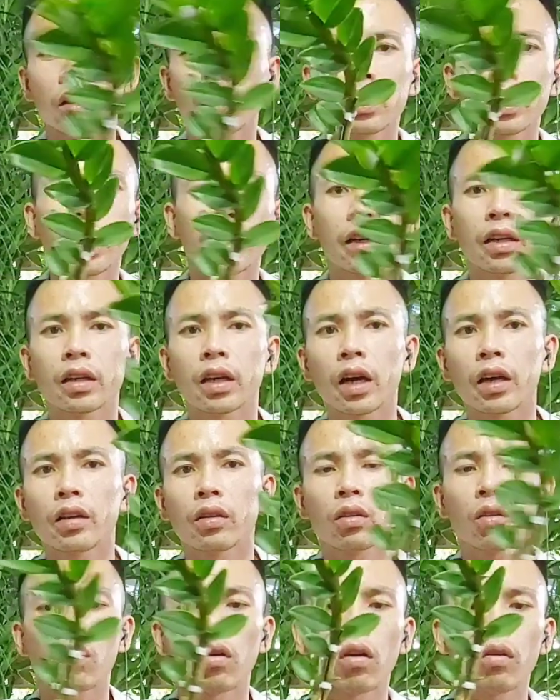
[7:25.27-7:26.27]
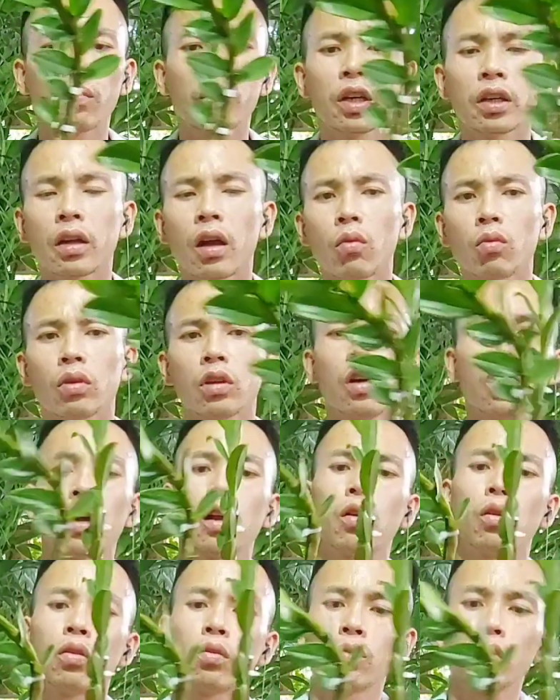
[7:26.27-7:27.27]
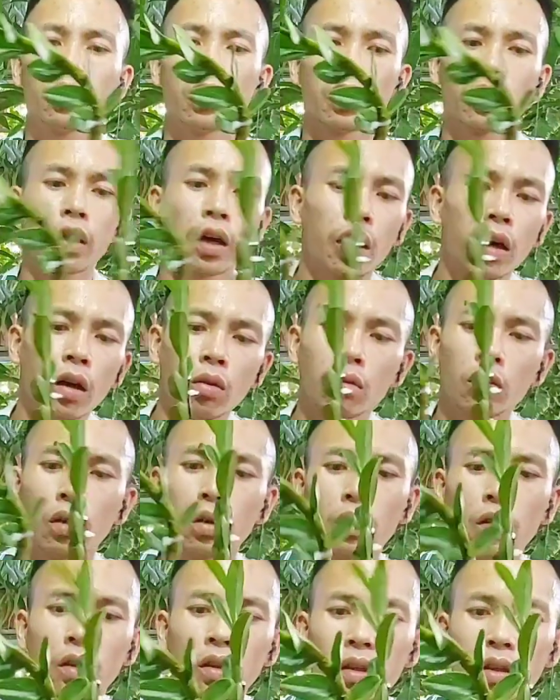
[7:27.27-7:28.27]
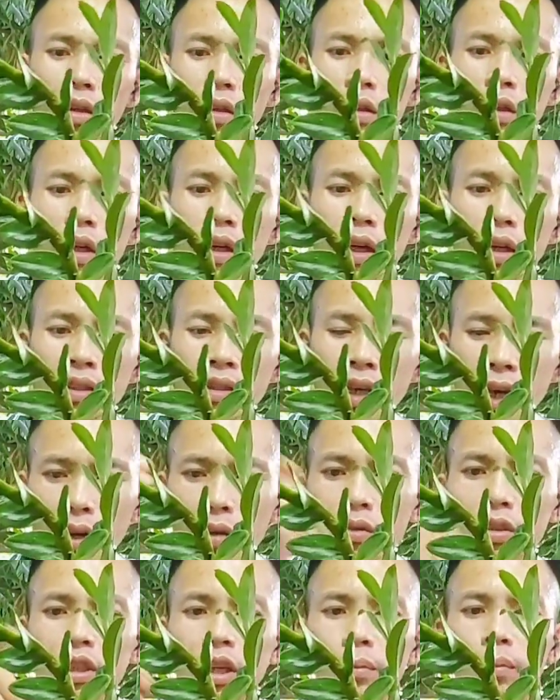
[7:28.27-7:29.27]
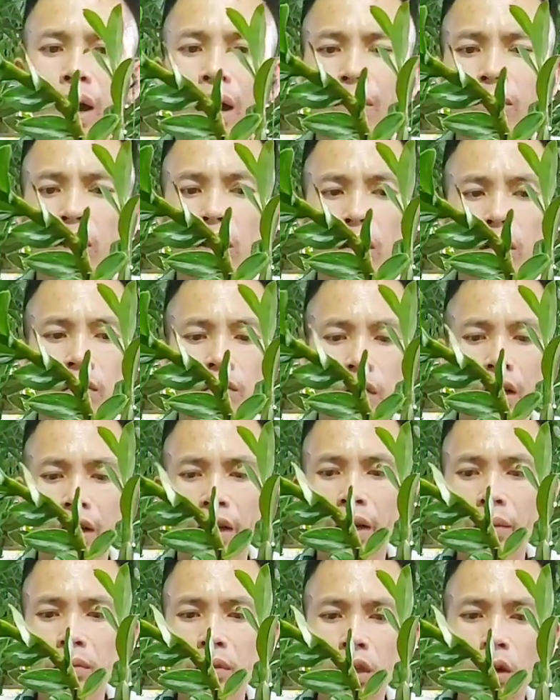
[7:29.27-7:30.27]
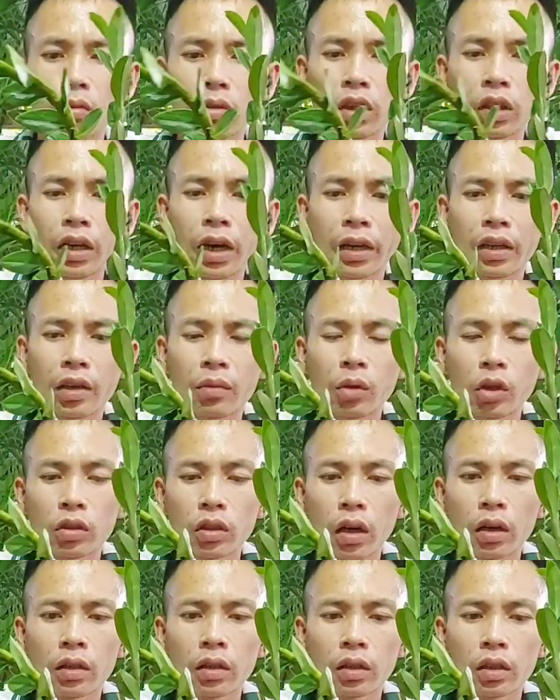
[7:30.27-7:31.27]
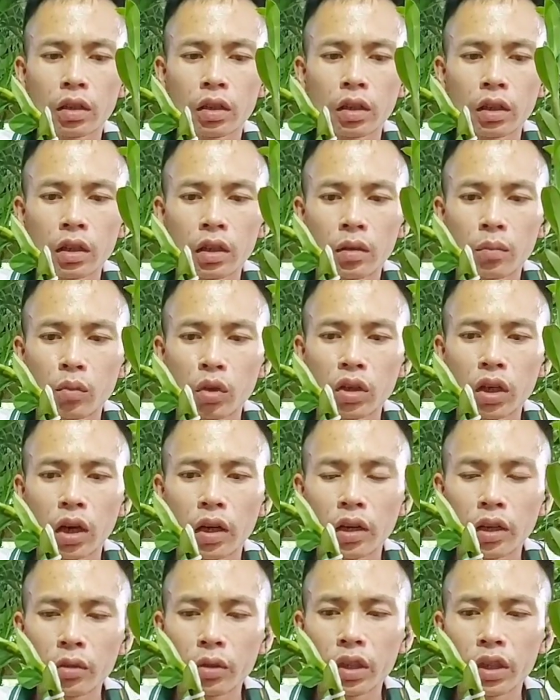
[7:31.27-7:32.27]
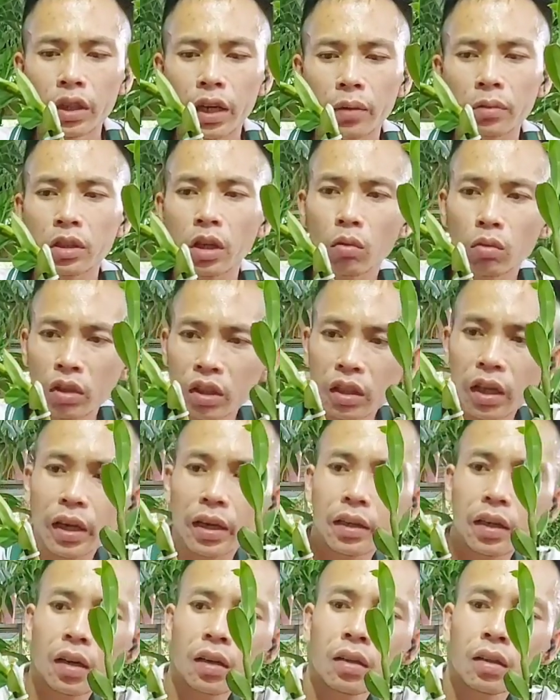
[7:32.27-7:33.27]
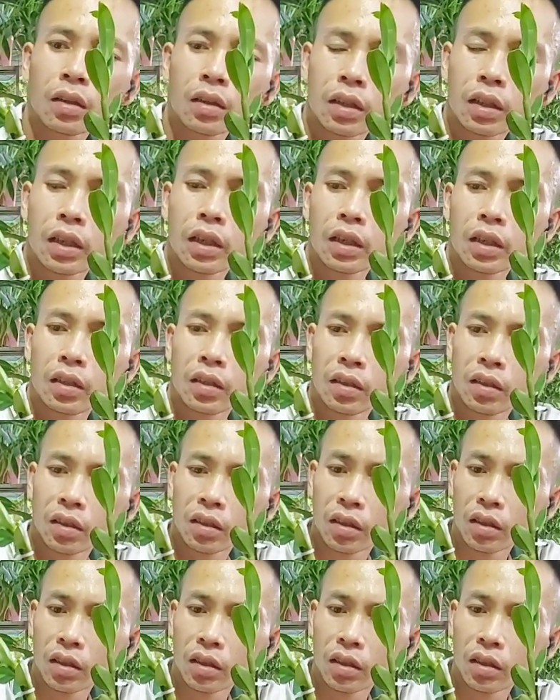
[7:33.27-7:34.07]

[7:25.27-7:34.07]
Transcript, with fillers: như thế này cái cây nó có bị đong đưa đâu, mọi người thấy không? Nên là rễ nó sẽ bám được. Và ghép xong như thế này nhé mọi người. Mọi người lưu ý ghép xong như thế này nhé, thì